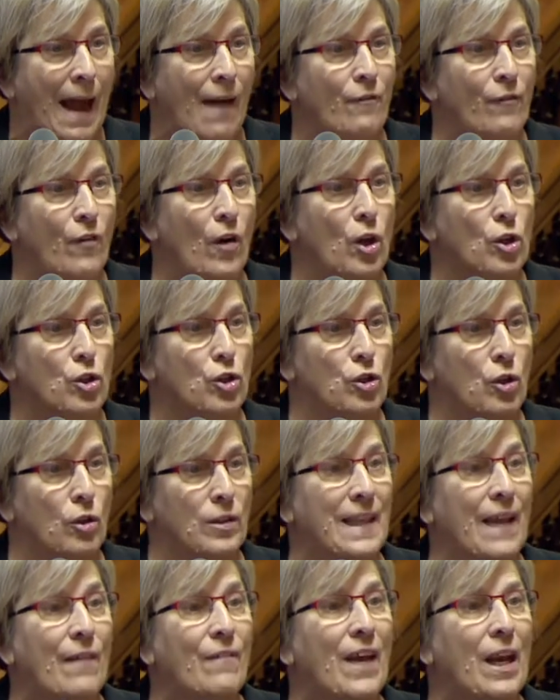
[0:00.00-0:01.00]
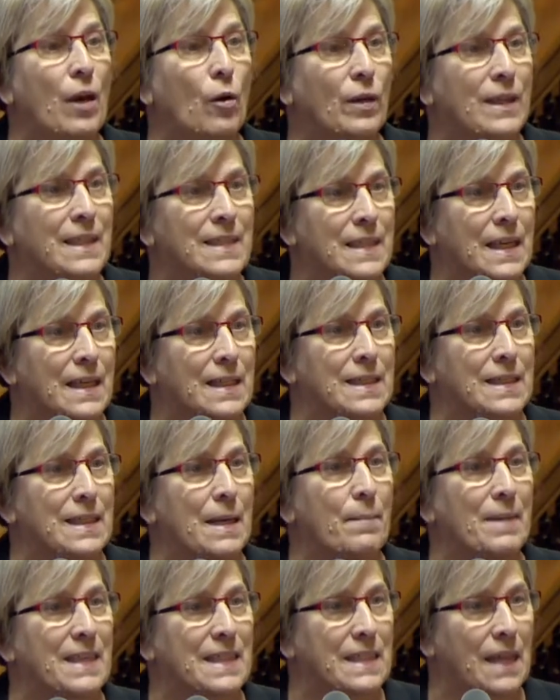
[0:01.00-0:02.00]
À force de dévaloriser
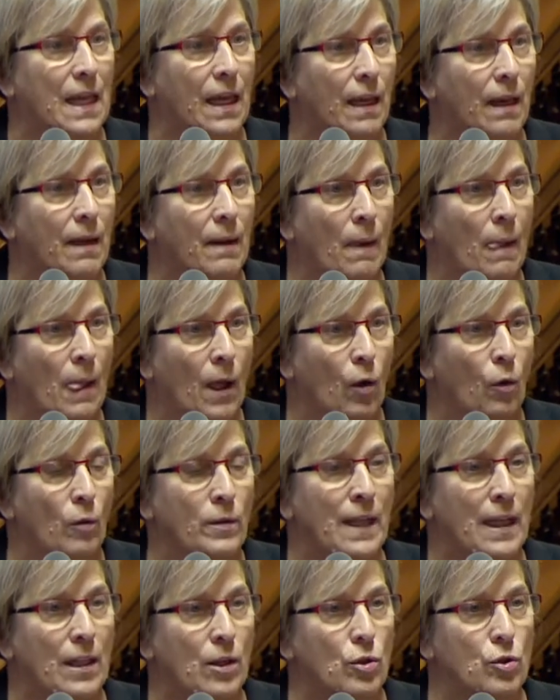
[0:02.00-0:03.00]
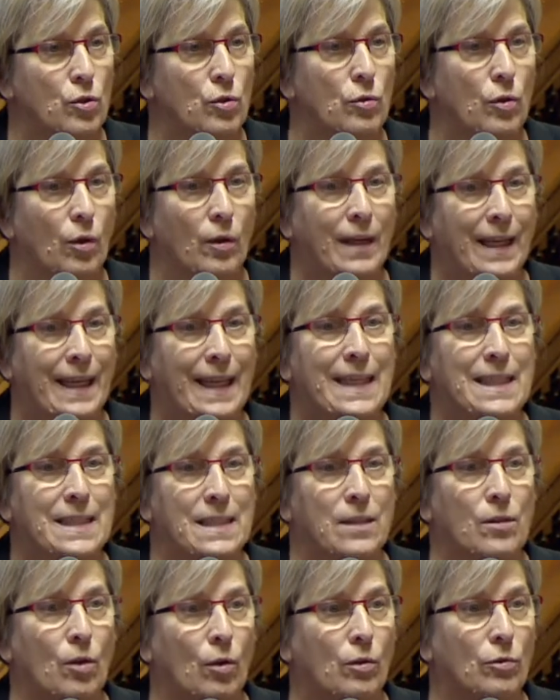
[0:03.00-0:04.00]
ces métiers, on est dans une
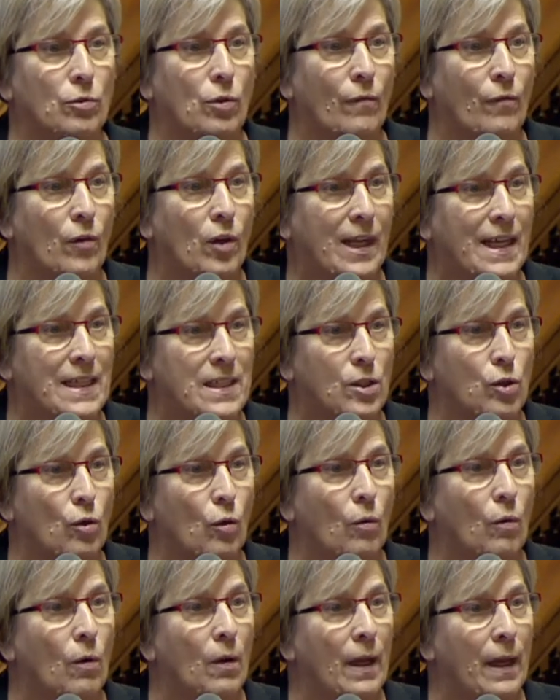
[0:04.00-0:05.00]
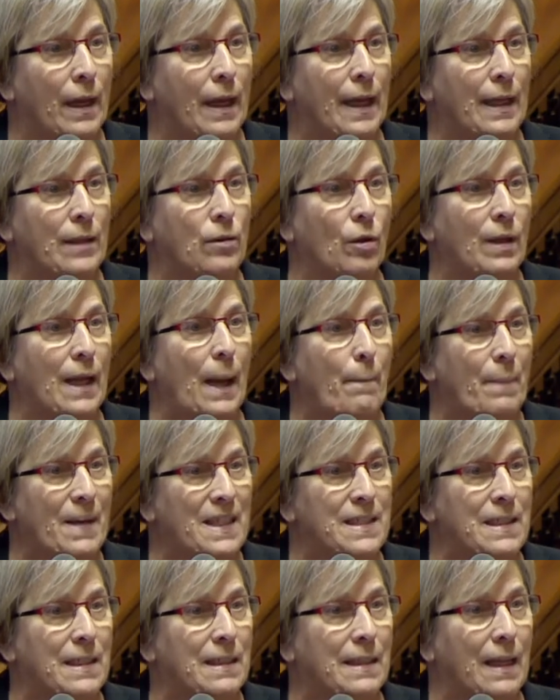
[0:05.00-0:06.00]
crise de, de vocation et de
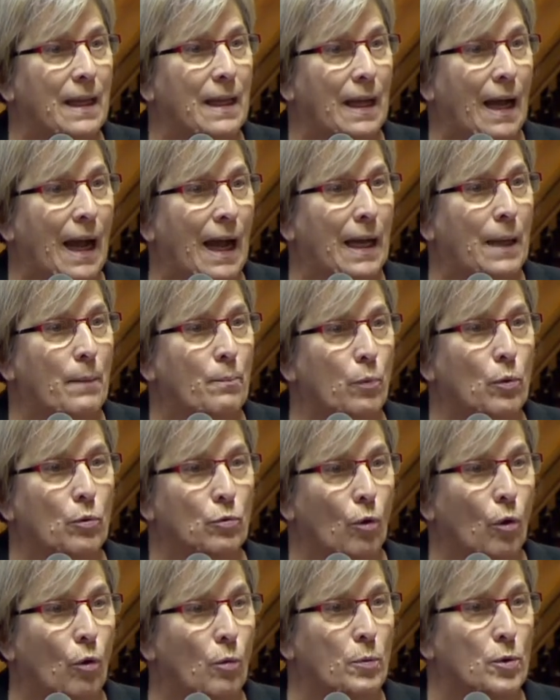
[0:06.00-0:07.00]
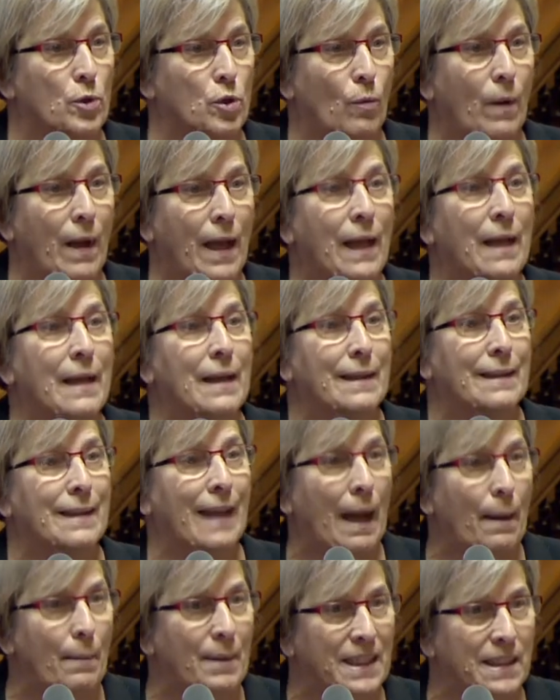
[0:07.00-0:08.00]
capacité à répondre aux besoins
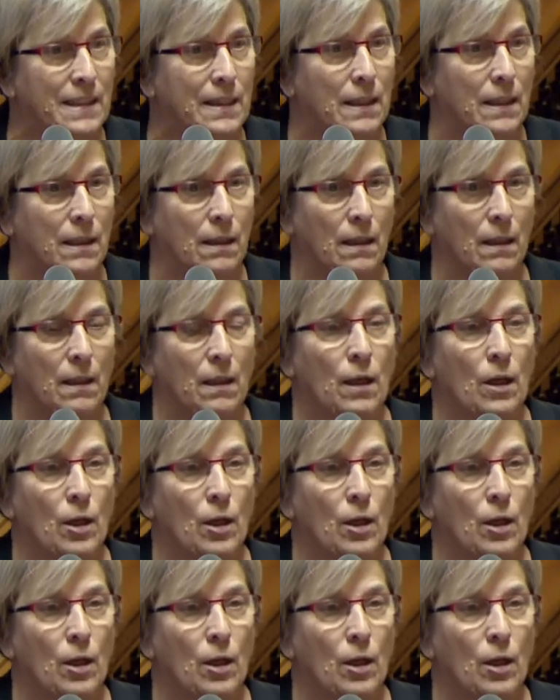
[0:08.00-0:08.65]
dramatiques.